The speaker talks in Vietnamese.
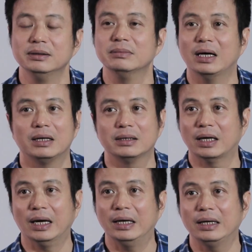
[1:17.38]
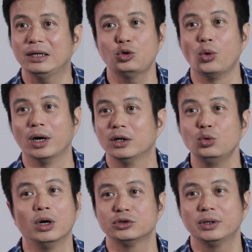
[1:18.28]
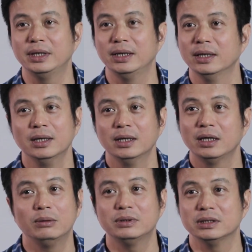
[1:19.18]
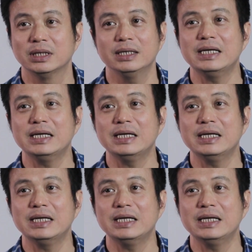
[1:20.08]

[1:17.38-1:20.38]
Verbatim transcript: Nhưng mà cái tuổi nó đuổi xuân đi, không thể dễ